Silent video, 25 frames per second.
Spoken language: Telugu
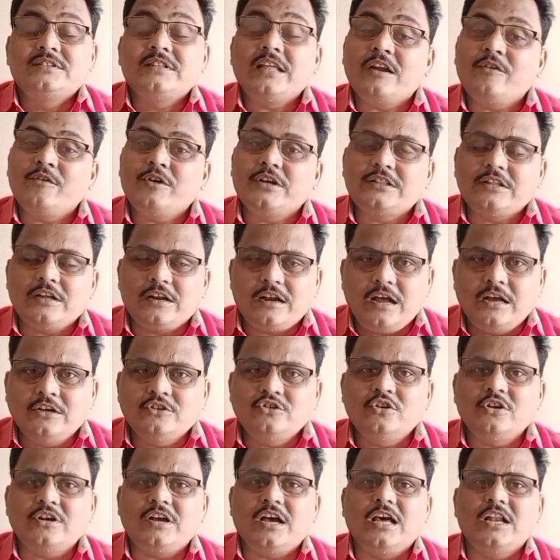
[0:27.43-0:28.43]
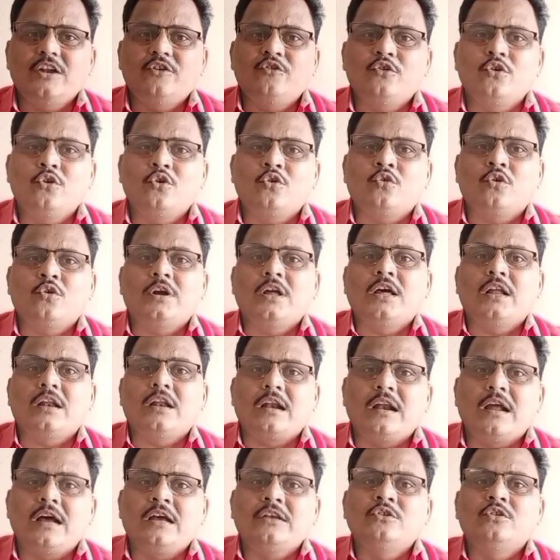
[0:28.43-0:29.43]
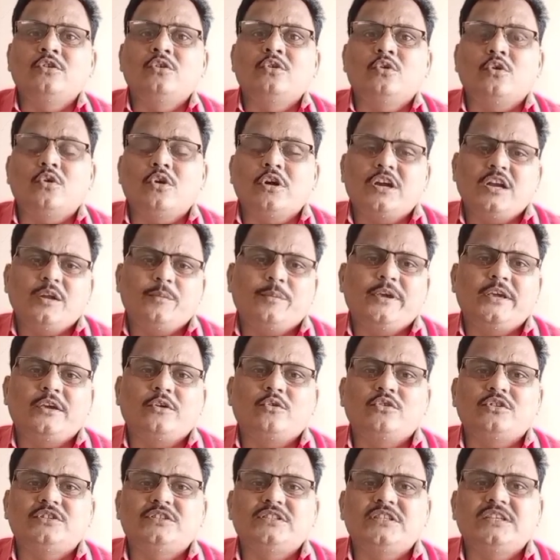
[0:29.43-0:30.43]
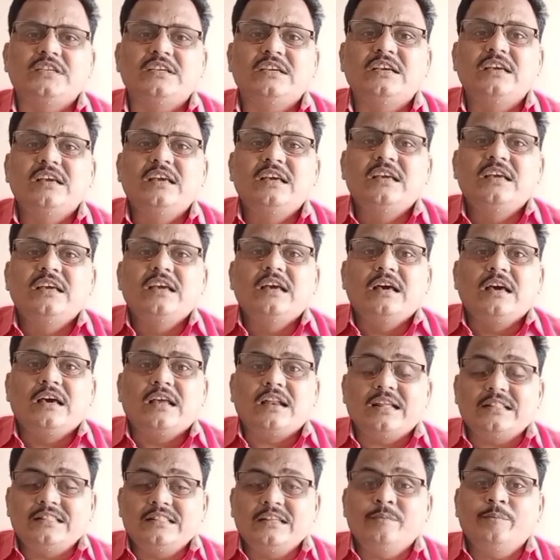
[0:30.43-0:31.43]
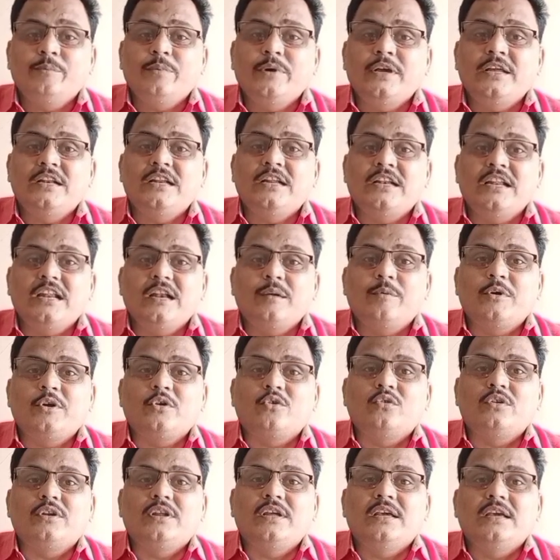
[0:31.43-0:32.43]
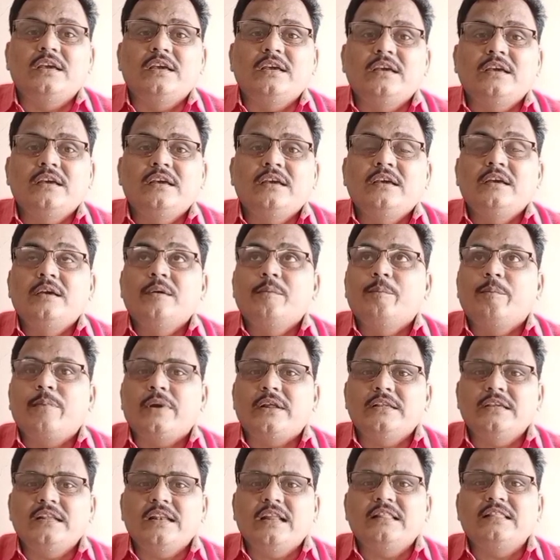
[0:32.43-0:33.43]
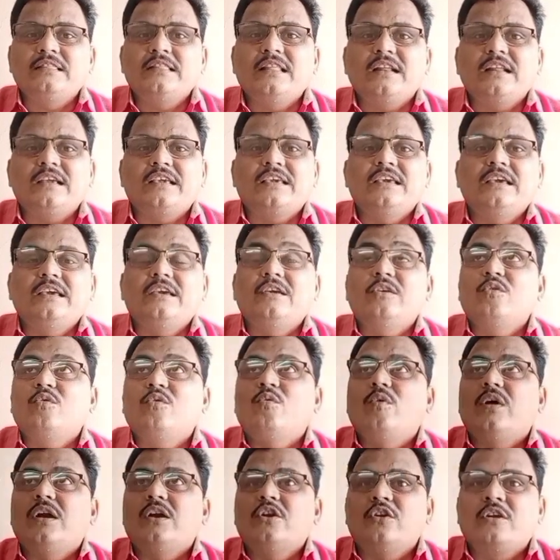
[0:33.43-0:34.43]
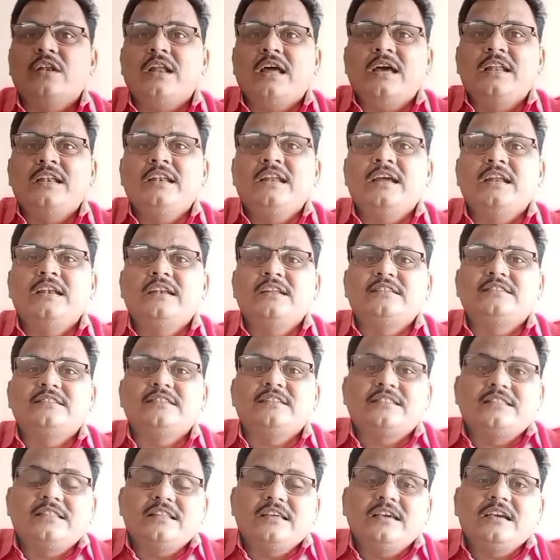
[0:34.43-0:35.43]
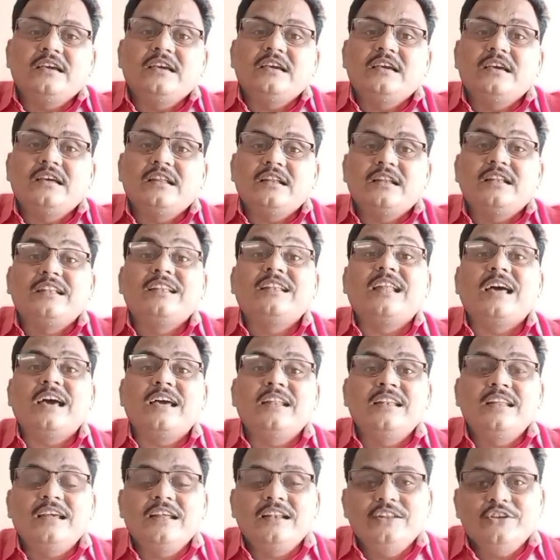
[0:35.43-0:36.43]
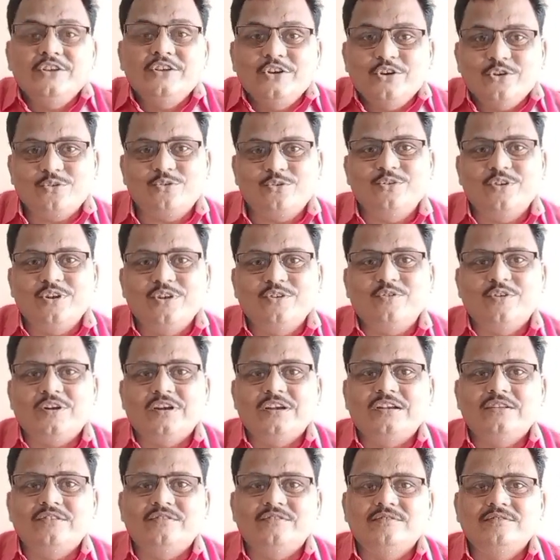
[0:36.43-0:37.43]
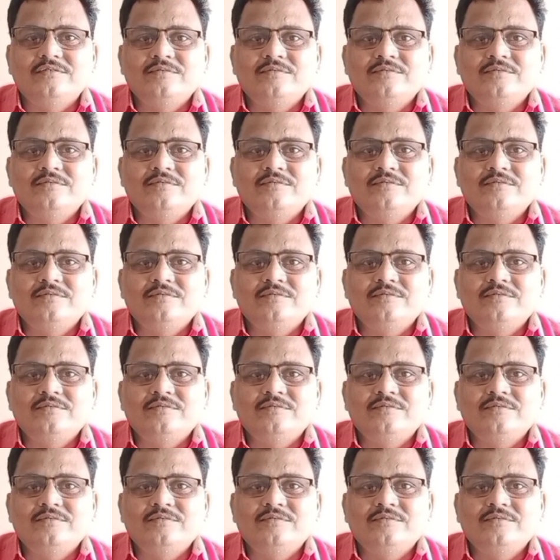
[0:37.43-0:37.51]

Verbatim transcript: తర్వాత రాజుల కాలంలో కూడా రాజులు రోడ్లపైకి వచ్చి రథం పైన నిలబడుకుని ప్రజలందరికీ వాళ్ళు నాణ్యాలు ఇస్తే నాణ్యాలు ఏరుకునేవాళ్ళు